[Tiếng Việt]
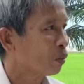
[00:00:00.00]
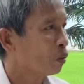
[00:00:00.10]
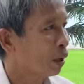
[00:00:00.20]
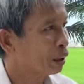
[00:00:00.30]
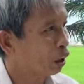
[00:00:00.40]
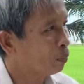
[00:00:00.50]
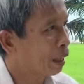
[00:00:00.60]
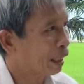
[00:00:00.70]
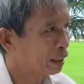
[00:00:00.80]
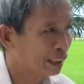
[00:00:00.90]
qua những cái
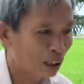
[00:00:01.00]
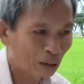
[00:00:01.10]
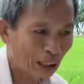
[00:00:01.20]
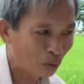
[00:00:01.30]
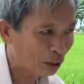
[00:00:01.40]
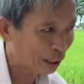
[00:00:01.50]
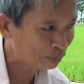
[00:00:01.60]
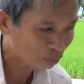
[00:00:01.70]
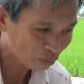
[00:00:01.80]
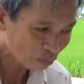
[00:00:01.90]
bài như sau đây quý vị
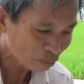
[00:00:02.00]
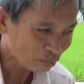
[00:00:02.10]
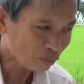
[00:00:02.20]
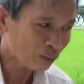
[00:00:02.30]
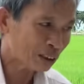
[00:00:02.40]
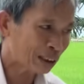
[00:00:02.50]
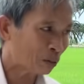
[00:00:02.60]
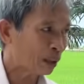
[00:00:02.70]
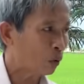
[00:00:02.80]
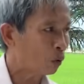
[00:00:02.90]

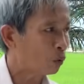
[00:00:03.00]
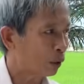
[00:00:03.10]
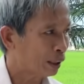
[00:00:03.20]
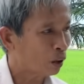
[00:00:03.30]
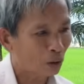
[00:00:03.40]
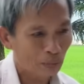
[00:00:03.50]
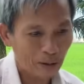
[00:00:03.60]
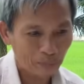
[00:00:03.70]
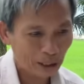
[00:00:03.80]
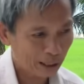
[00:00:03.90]
trong đâu quyển đâu là
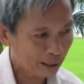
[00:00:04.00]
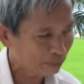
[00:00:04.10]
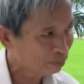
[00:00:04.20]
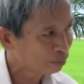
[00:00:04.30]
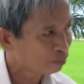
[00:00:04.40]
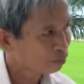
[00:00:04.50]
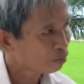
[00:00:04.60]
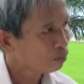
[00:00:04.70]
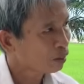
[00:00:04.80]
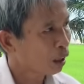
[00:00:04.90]
phạm thánh á,
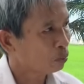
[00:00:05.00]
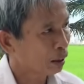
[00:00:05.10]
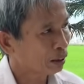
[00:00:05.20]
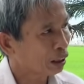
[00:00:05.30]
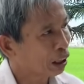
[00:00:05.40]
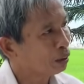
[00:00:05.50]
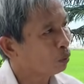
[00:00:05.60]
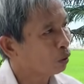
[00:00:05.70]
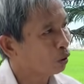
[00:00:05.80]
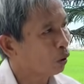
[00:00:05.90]
ông thanh sĩ
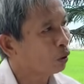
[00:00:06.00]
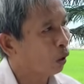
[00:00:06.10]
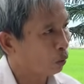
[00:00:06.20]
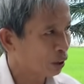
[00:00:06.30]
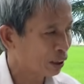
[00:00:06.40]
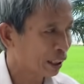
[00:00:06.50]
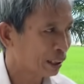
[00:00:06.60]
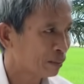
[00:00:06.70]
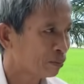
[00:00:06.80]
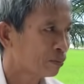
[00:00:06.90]
cũng có thố lộ như gì
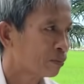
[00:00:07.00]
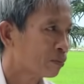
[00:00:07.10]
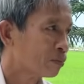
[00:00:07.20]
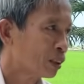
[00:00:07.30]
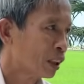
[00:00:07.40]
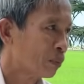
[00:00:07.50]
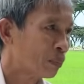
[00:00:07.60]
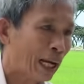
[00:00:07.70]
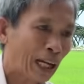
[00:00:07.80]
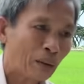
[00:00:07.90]

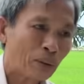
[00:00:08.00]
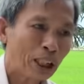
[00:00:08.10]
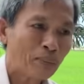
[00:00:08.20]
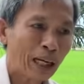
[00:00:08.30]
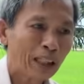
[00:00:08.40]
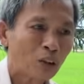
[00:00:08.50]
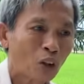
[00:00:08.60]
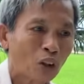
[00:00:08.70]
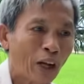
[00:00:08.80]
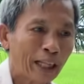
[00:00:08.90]
màn bí mật
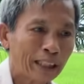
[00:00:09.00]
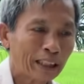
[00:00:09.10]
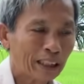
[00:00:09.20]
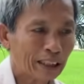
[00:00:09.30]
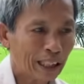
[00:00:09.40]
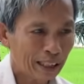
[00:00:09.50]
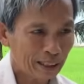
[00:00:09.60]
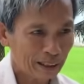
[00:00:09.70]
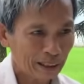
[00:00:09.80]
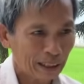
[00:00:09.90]
non đài khi dán
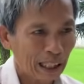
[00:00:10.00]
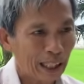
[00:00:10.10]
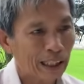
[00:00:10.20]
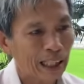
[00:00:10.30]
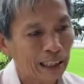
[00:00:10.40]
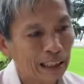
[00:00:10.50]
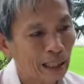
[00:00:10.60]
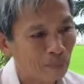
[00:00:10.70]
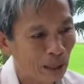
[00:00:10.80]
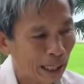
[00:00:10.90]
kẻ lành
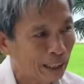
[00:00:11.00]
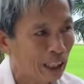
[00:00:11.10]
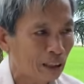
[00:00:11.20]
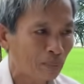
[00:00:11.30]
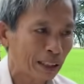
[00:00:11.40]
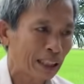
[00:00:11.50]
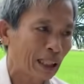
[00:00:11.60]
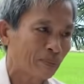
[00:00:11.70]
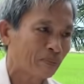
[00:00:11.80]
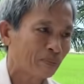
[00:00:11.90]
tâm hãy đến mà xem